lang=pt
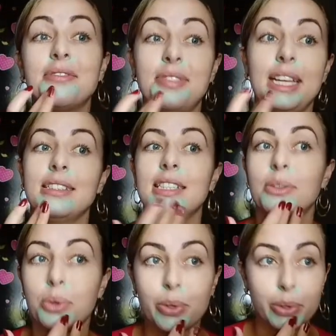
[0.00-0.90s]

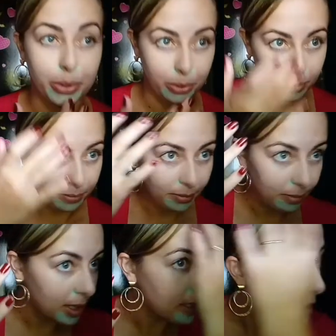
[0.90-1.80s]
verde o rosto,
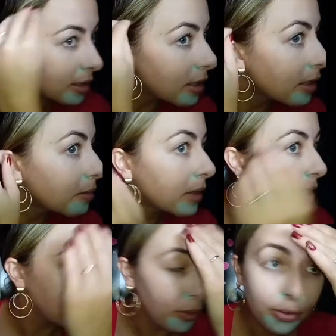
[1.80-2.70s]
mas
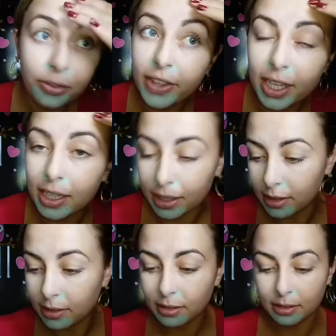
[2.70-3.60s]
mas não
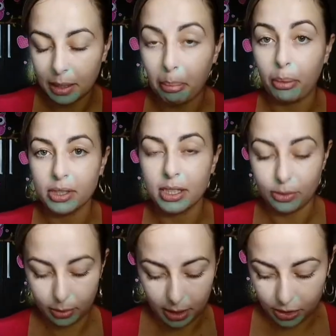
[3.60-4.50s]
fica. Depois
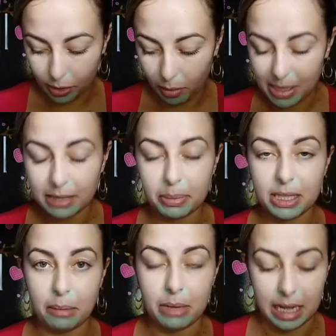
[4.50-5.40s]
que tu, a gente começa a
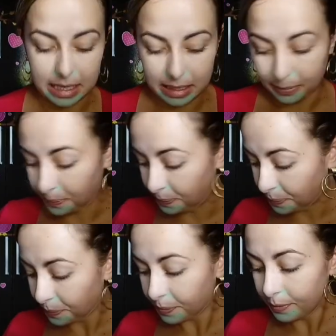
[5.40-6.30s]
passar base,
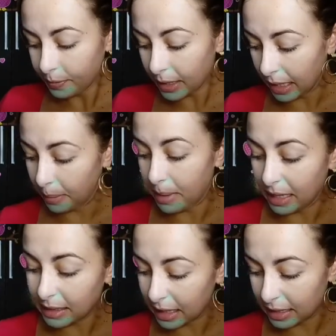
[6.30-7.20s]
é
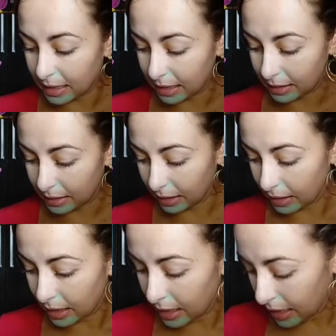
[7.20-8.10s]
bem
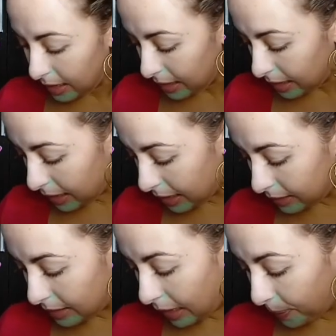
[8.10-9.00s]
interessante
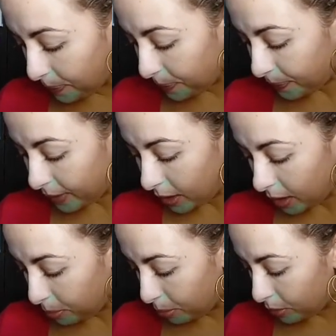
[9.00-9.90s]
até,
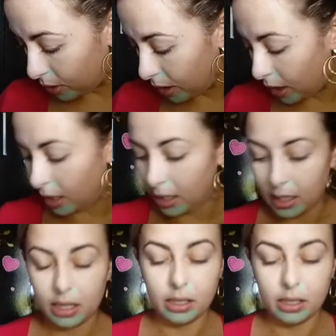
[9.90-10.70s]
porque